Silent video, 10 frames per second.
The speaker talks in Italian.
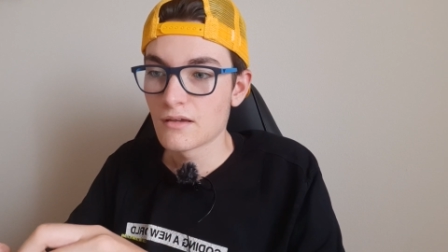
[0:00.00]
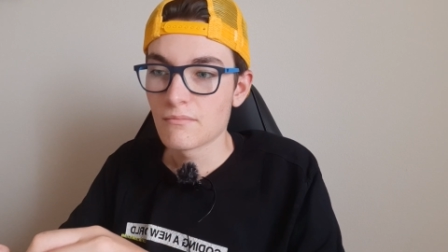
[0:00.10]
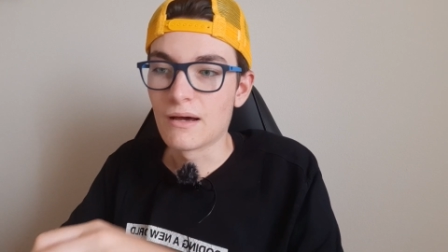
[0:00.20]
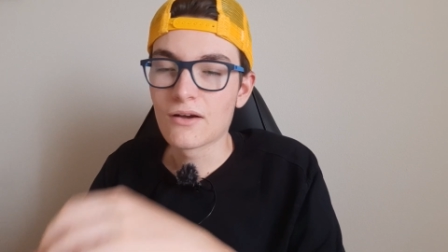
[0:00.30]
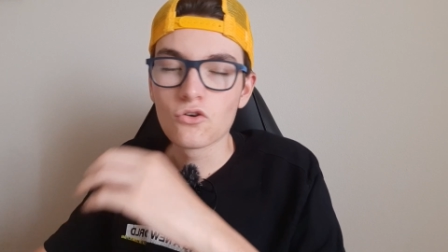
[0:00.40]

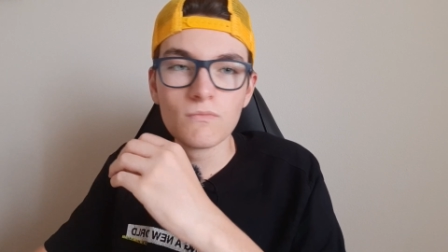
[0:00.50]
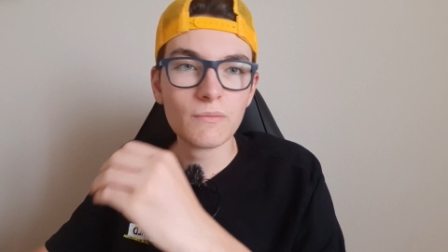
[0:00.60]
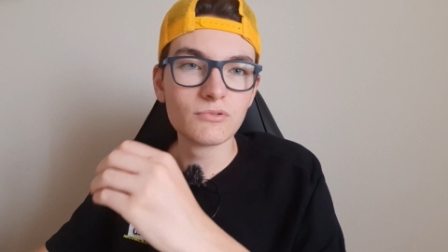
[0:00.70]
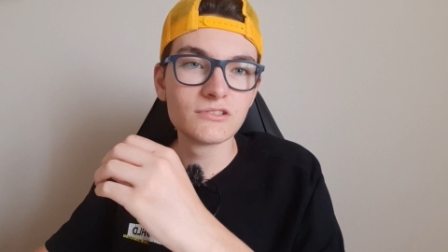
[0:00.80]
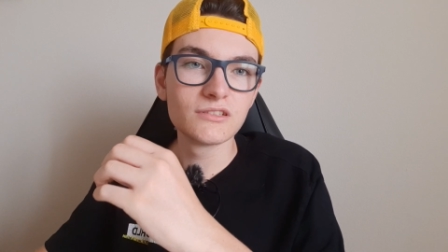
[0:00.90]
ma com'è
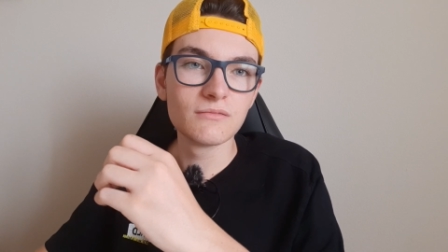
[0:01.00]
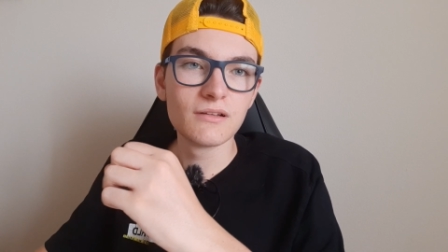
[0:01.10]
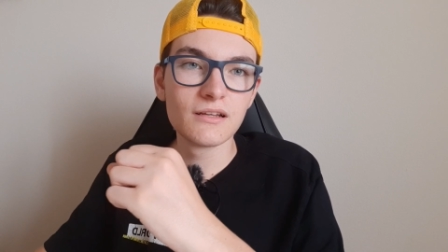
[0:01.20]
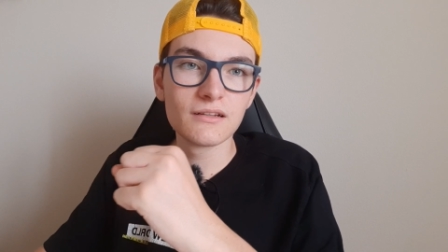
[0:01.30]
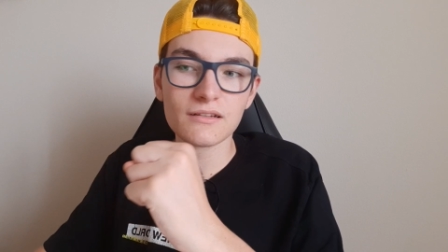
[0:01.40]

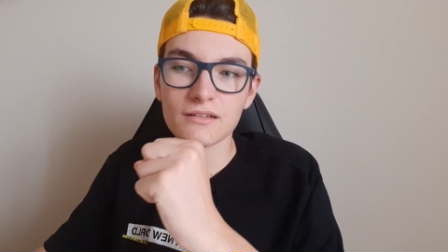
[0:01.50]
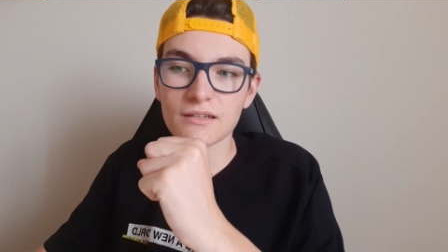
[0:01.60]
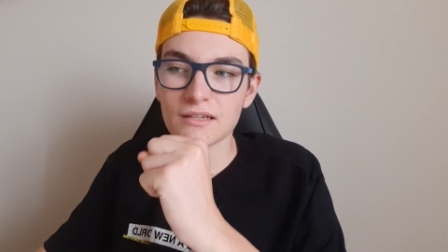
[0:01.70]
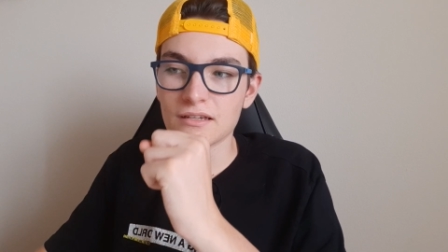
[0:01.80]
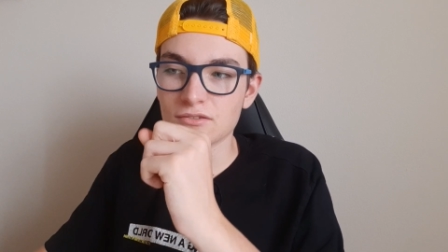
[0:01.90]
possibile
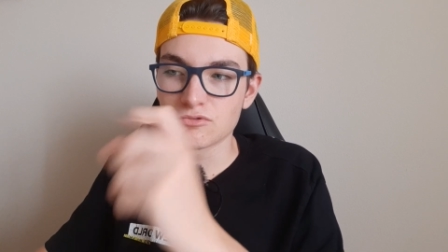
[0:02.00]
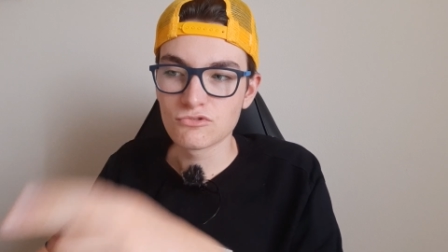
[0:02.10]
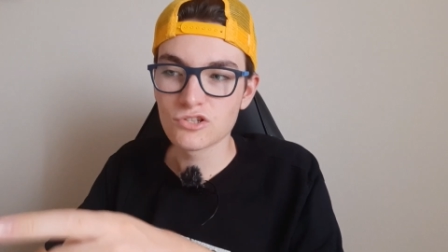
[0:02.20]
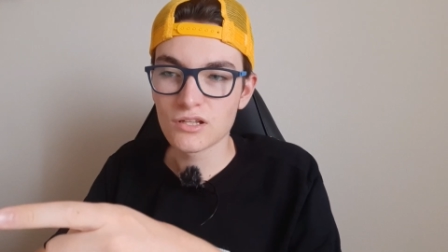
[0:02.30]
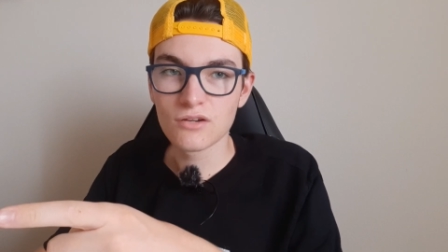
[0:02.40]
che
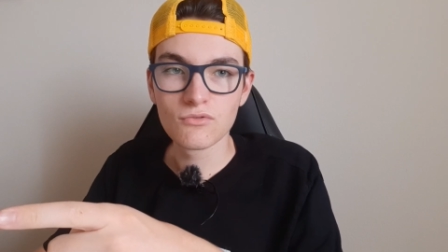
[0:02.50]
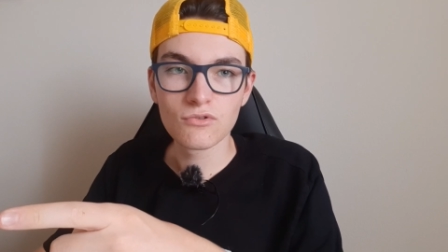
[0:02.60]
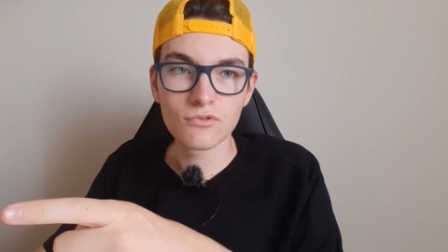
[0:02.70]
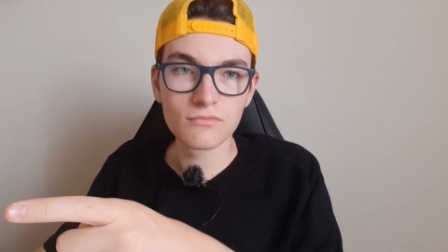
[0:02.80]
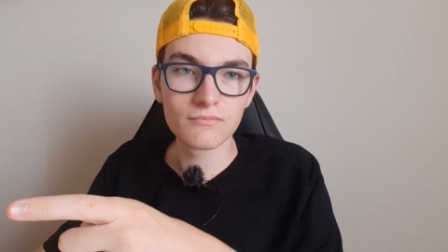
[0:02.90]
succeda a
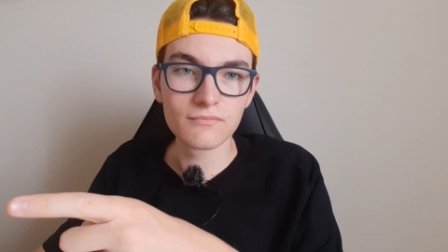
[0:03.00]
loro?